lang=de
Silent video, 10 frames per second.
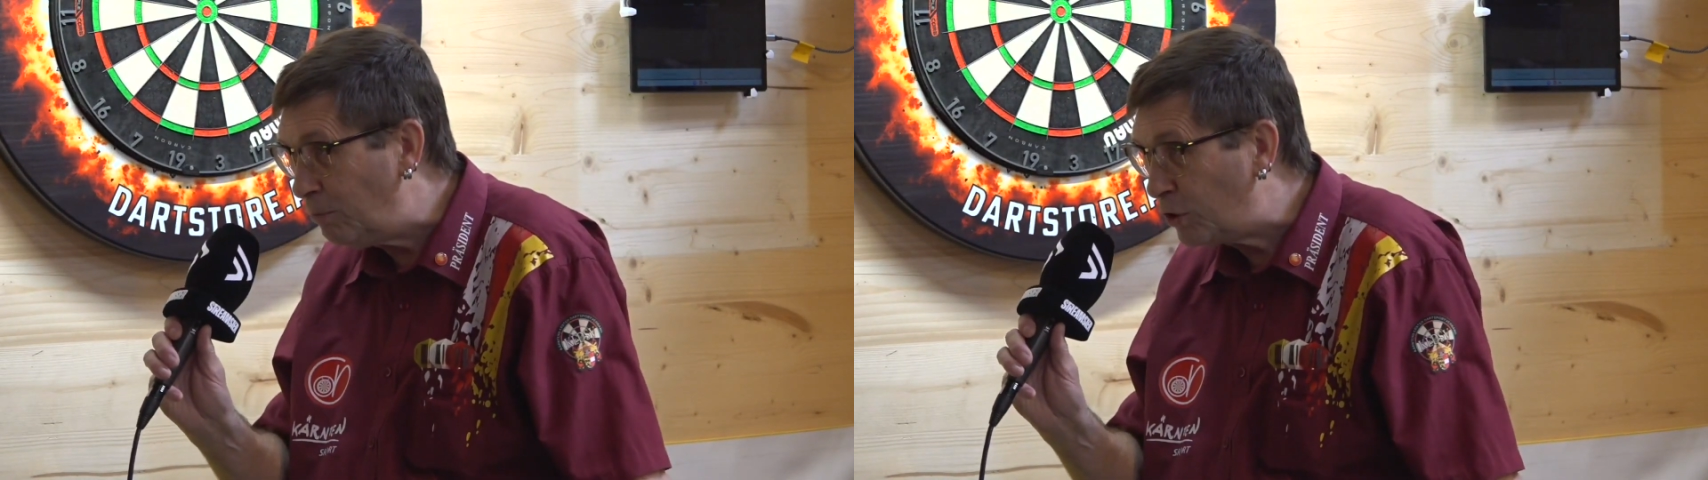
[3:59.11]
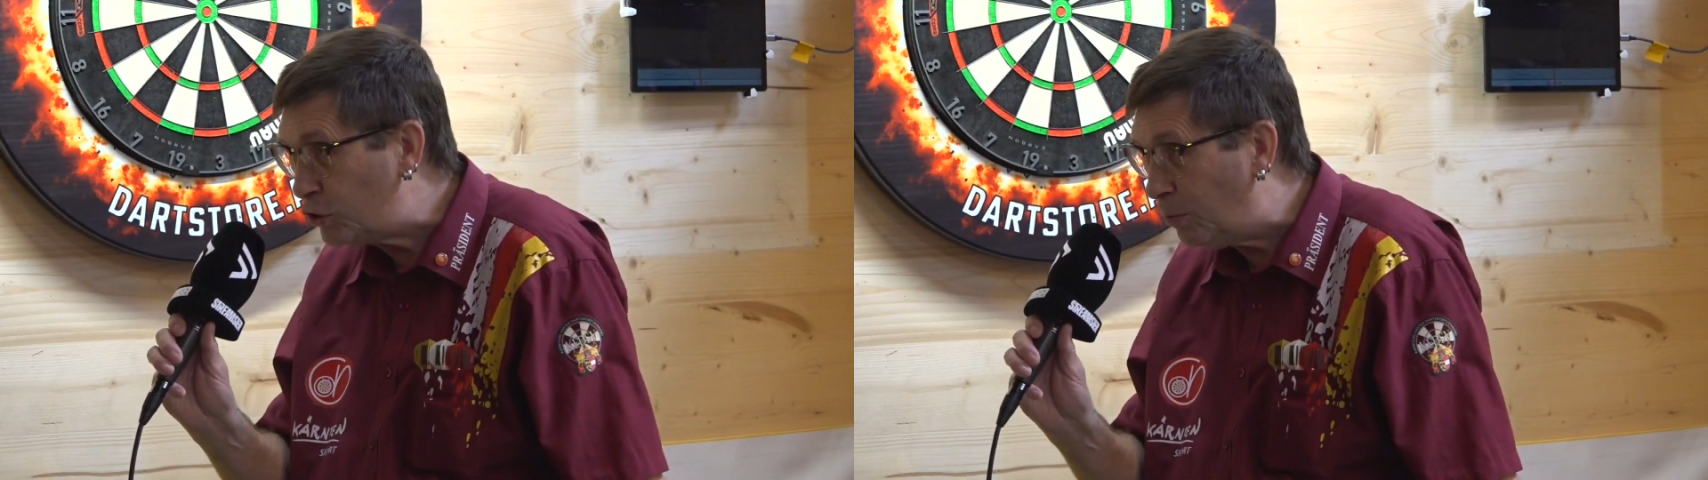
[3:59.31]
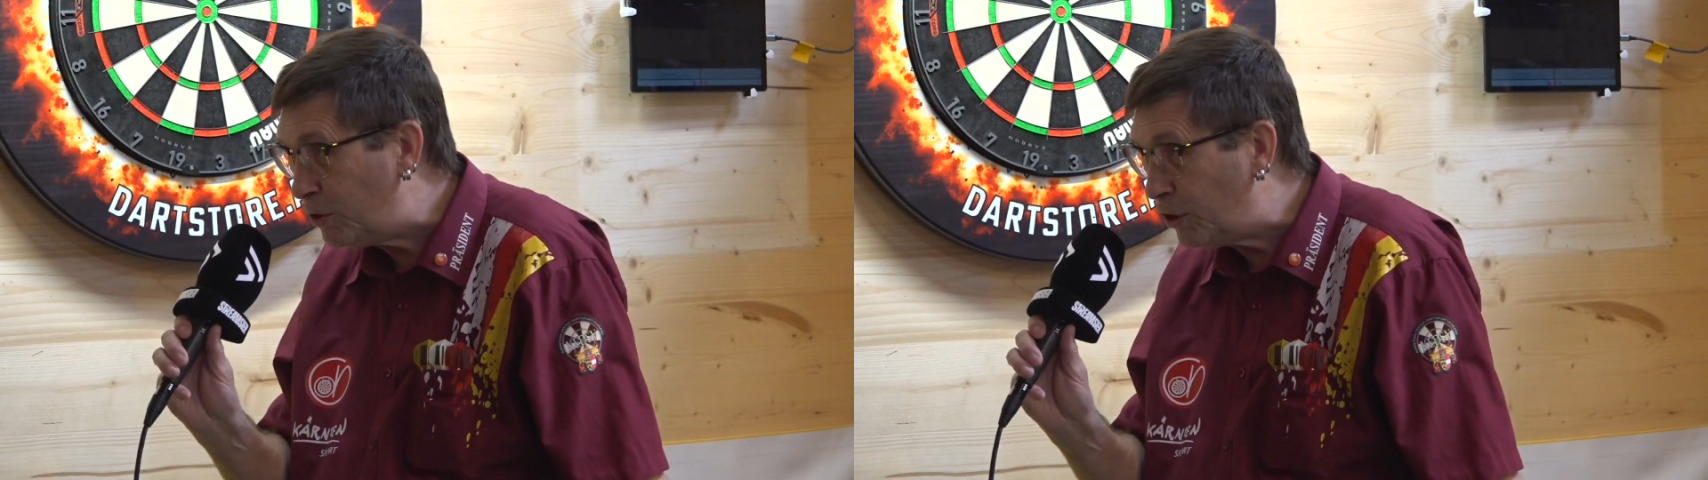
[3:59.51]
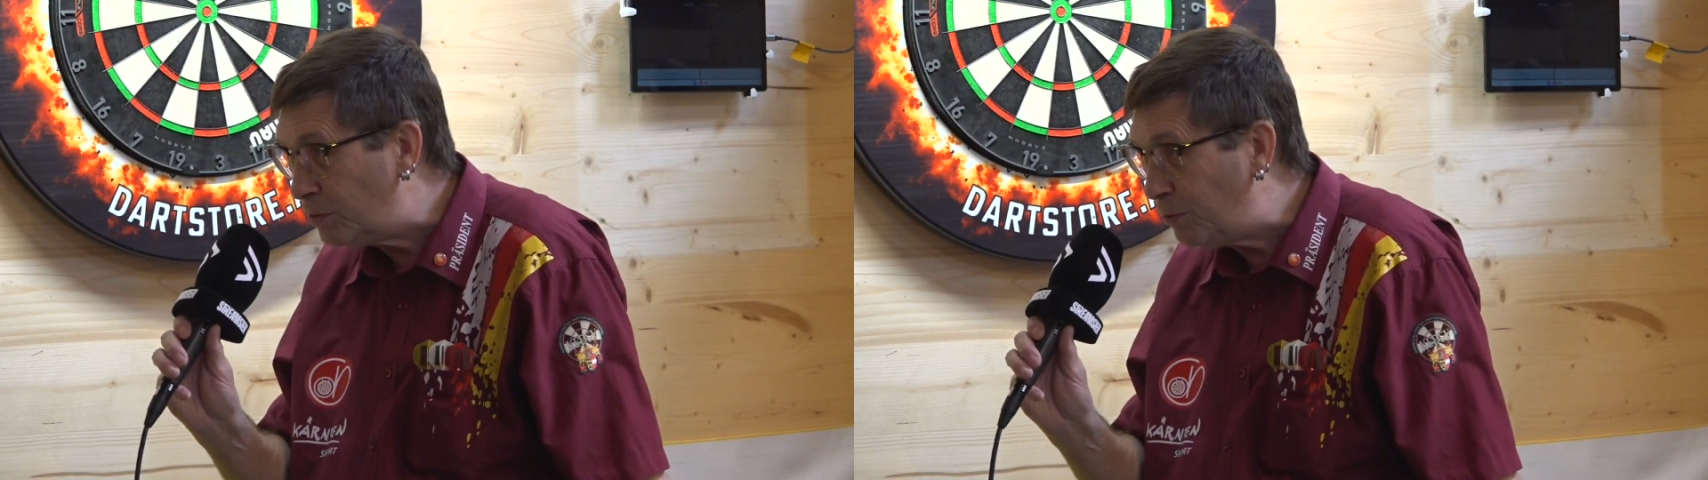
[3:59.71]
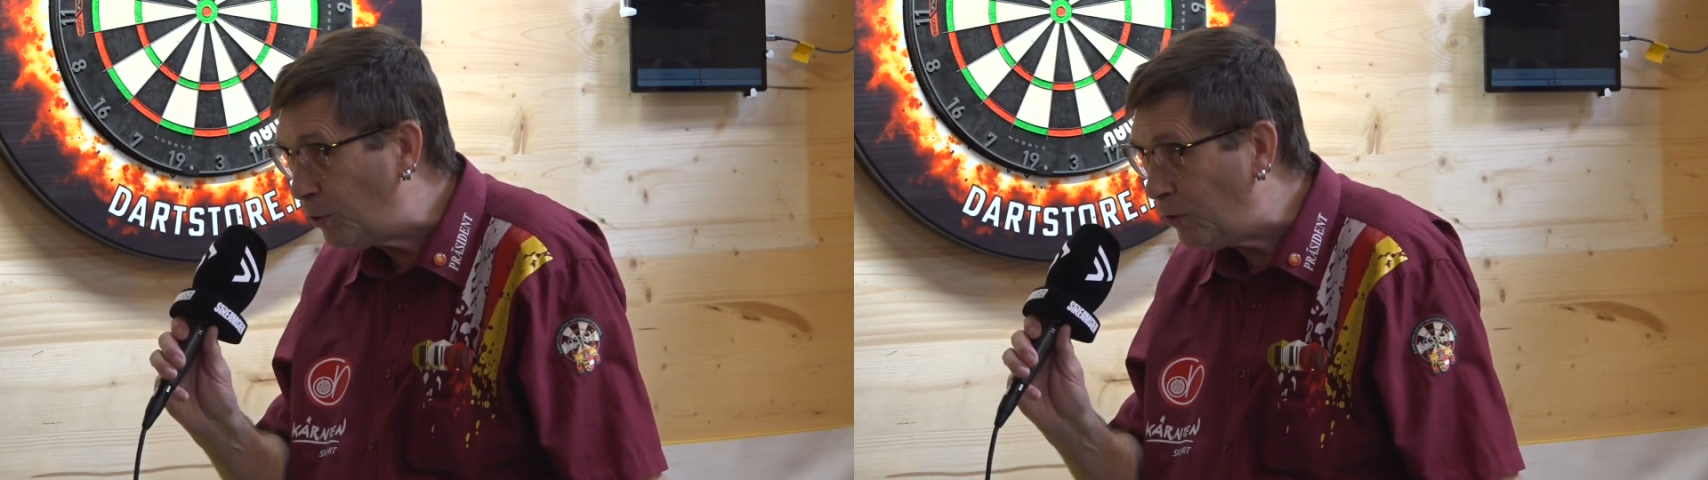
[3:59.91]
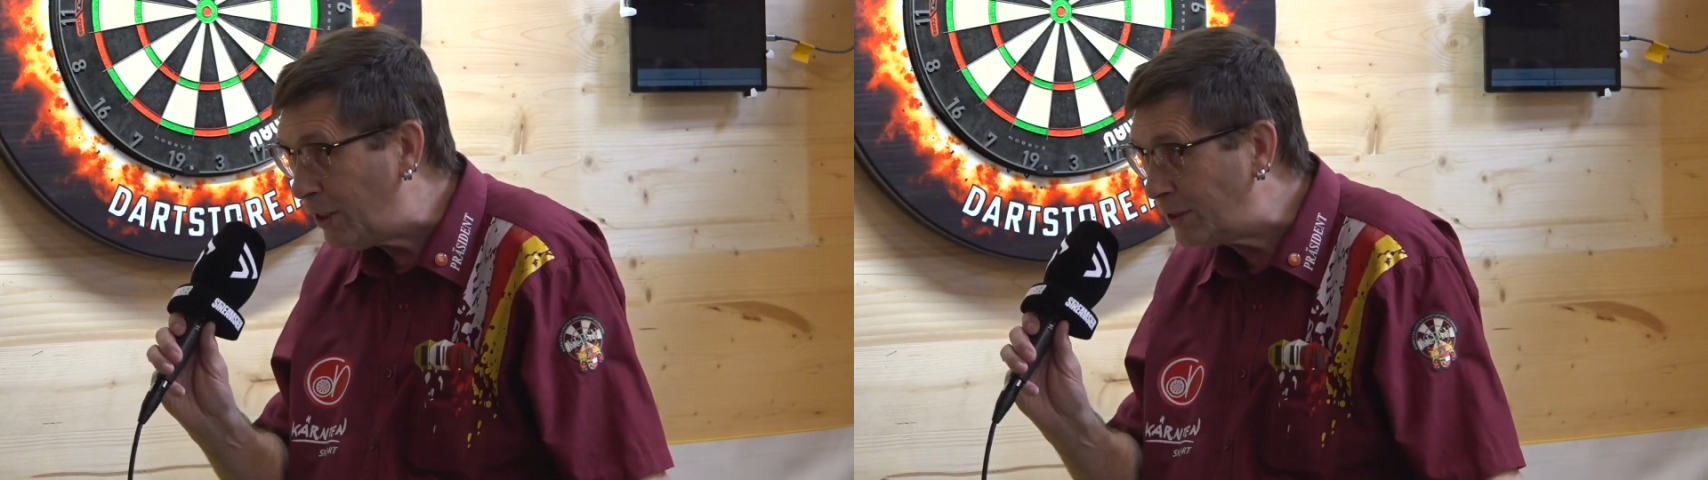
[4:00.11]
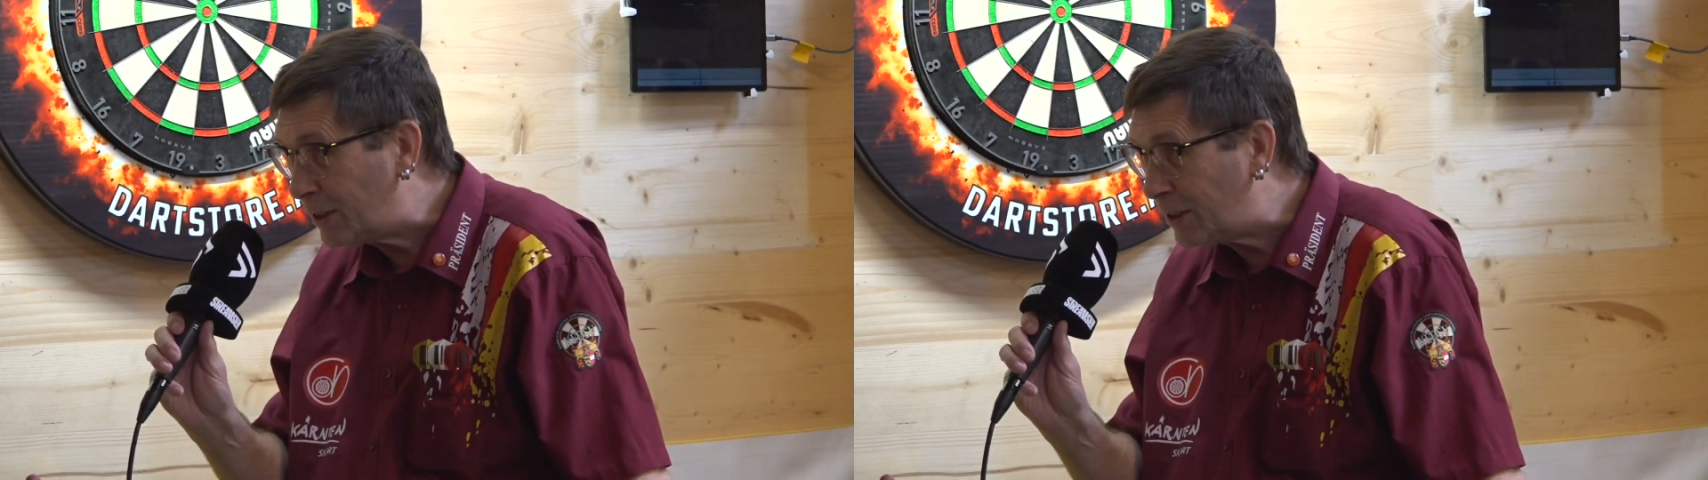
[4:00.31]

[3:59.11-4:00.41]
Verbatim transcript: mal gesammelt hast, wie du noch als